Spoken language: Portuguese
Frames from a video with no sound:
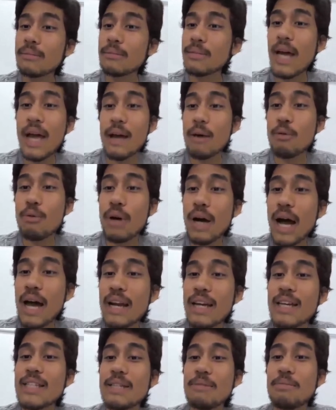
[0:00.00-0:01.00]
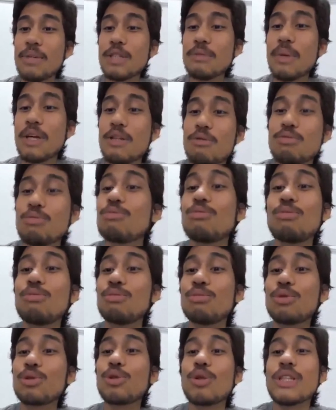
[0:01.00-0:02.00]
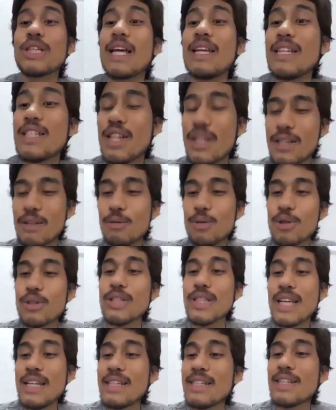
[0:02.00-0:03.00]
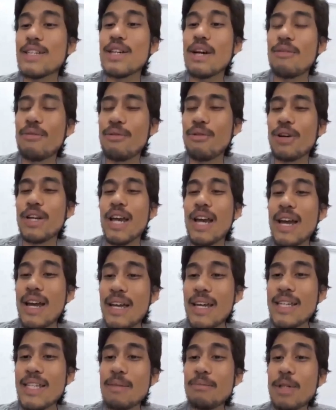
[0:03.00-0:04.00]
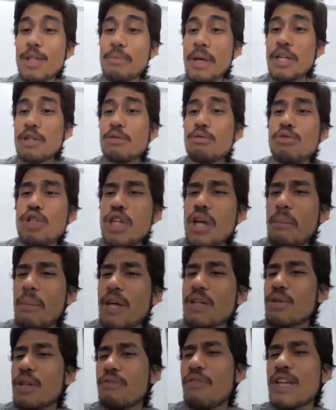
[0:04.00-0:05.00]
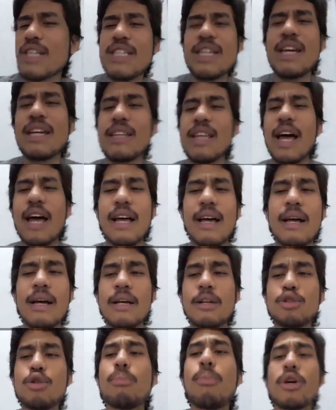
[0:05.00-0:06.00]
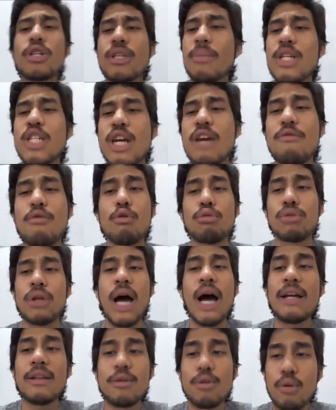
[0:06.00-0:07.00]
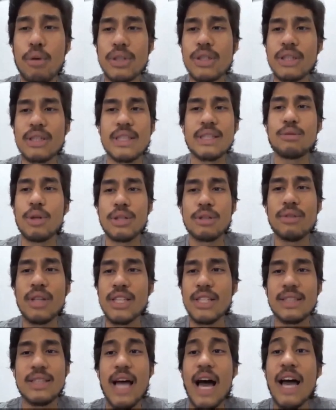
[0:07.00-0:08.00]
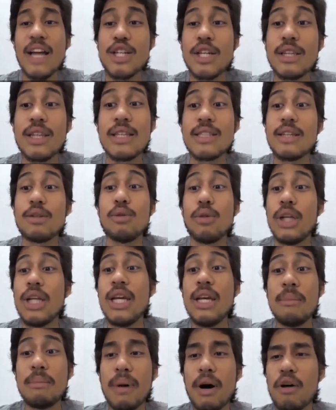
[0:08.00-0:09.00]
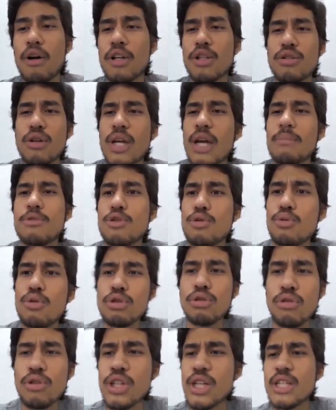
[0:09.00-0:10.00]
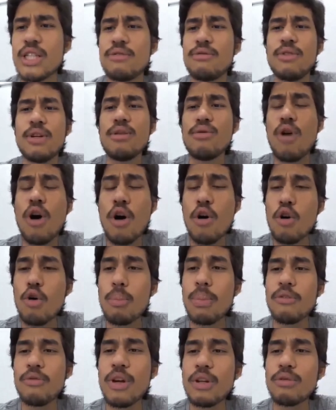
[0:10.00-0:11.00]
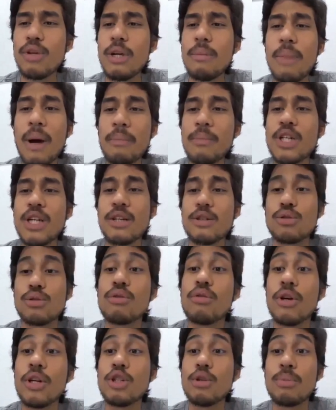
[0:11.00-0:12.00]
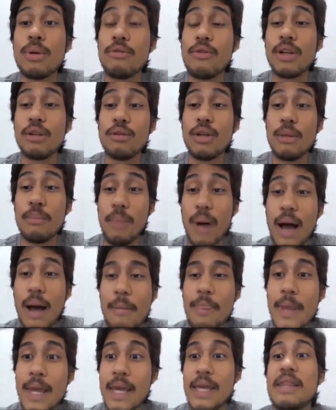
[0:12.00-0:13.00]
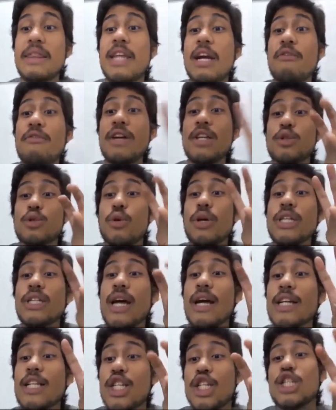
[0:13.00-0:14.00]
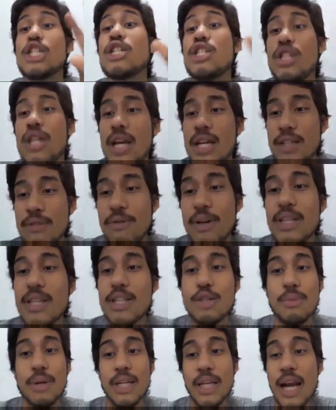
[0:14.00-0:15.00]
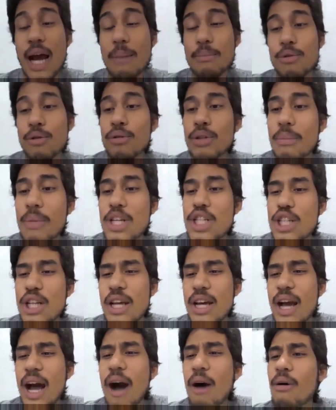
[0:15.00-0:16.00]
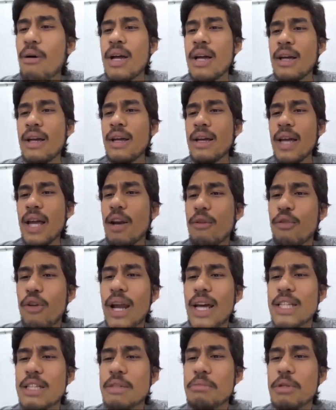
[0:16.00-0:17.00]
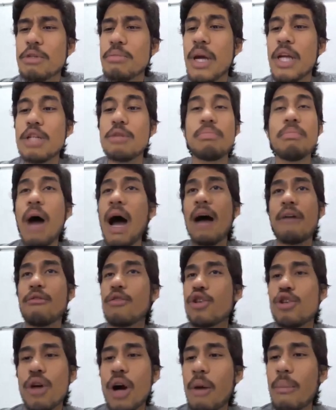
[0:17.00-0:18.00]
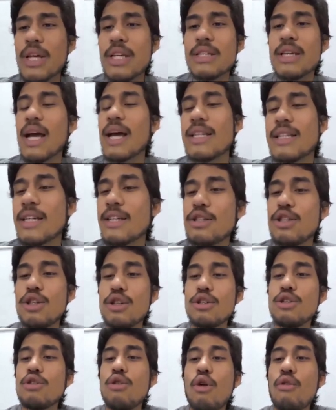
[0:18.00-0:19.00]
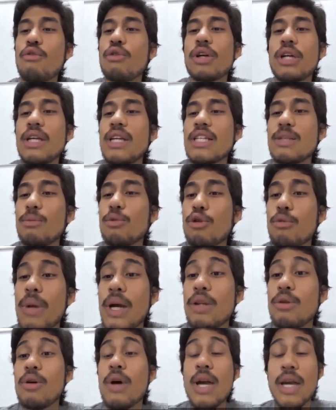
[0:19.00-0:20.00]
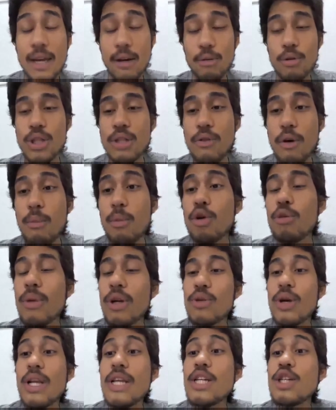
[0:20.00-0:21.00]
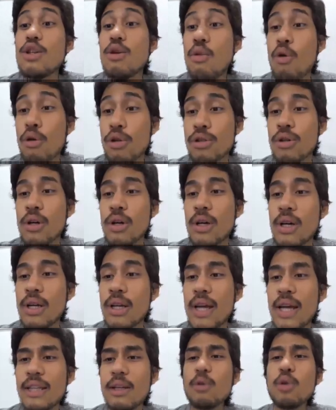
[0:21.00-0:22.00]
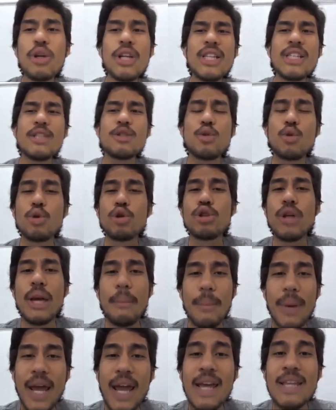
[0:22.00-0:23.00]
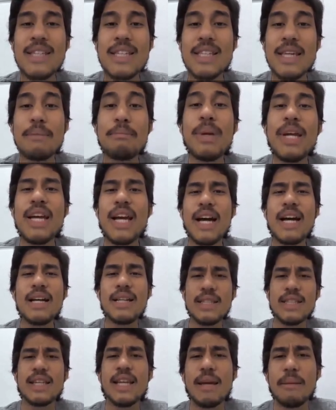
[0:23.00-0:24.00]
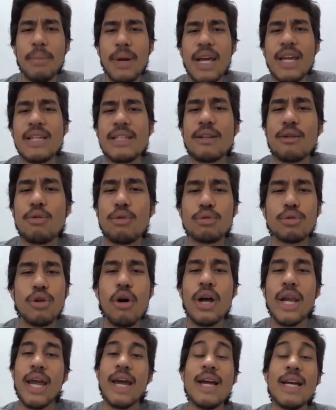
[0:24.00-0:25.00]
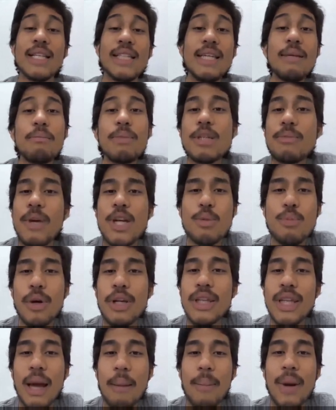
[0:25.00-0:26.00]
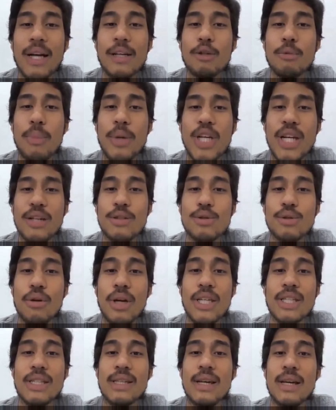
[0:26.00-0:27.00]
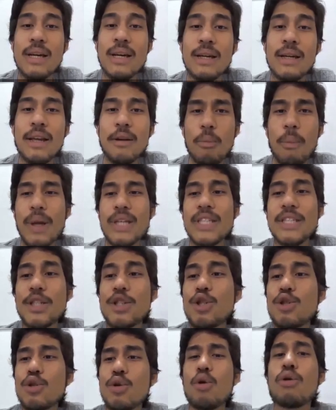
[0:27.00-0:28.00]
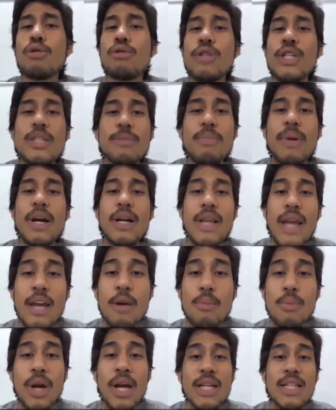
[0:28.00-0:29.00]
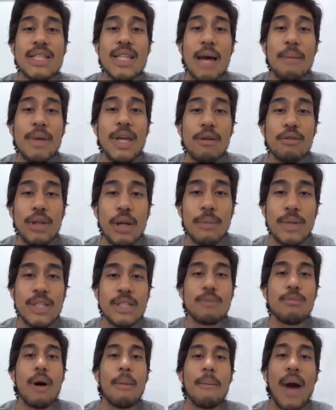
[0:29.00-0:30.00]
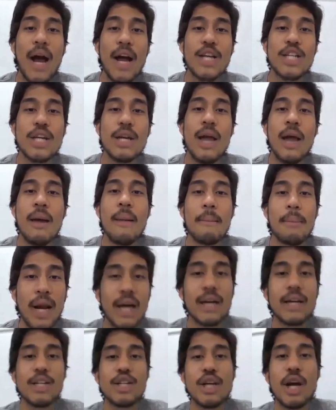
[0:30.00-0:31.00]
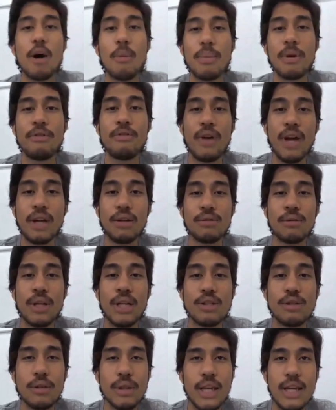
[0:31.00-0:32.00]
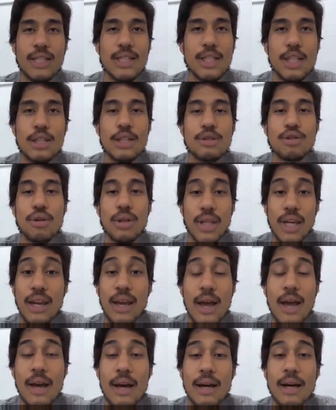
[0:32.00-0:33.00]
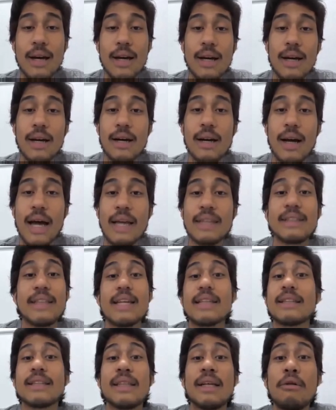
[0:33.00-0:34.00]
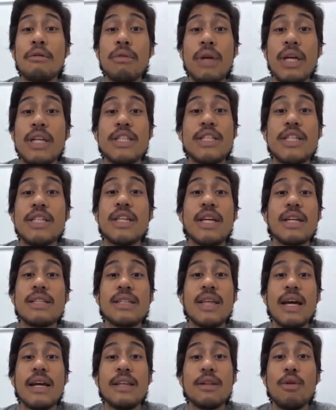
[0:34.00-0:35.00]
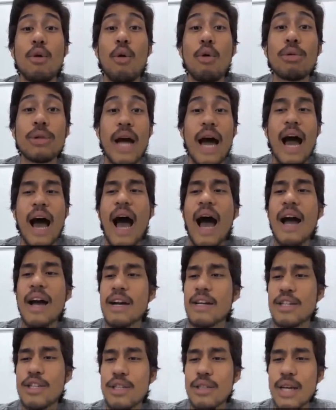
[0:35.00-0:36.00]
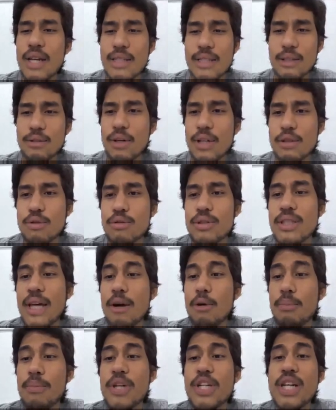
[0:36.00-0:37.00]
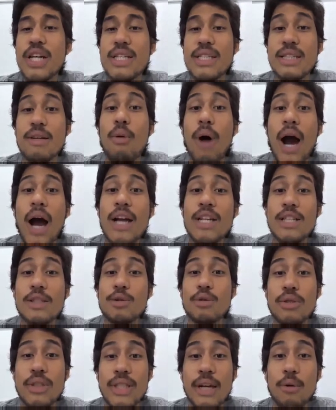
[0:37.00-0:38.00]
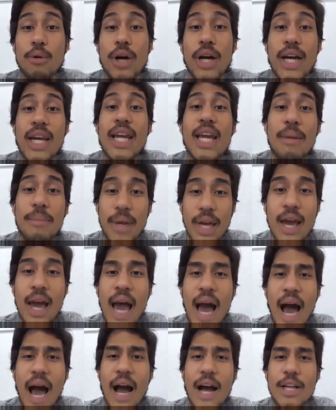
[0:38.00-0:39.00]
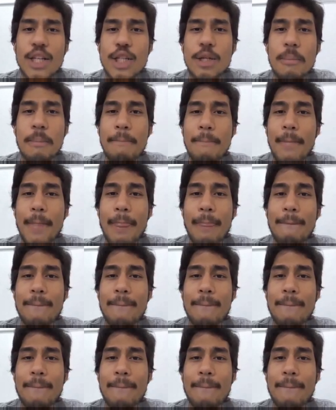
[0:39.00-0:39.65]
Né? Era um cara que simplesmente, um socialista, um socialista de iPhone, que simplesmente não tinha mais o que fazer, que está supostamente revoltado com essa situação da cidade, que está sendo limpa, olha só que absurdo, onde já se viu o prefeito limpar pichações, o prefeito limpar intervenções artísticas feitas de maneira absolutamente ilegal. Ele foi lá e simplesmente, pá, vou jogar umas cascas de, de ovo aqui nesse monumento, que inclusive é um monumento religioso. Né? Então todo esse discurso da imprensa, essa implicância da imprensa com o Dória, simplesmente por ele estar tá apagando pichações, né, não passa de choro, de esperneio, porque eles sabem que não tem mais nenhuma margem para criticar o prefeito, né? Só tem, esse, só tem uh, uh, essa ação que eles dizem que está indo contra a arte, né? Sendo que eles consideram pichação arte, eles consideram crime arte.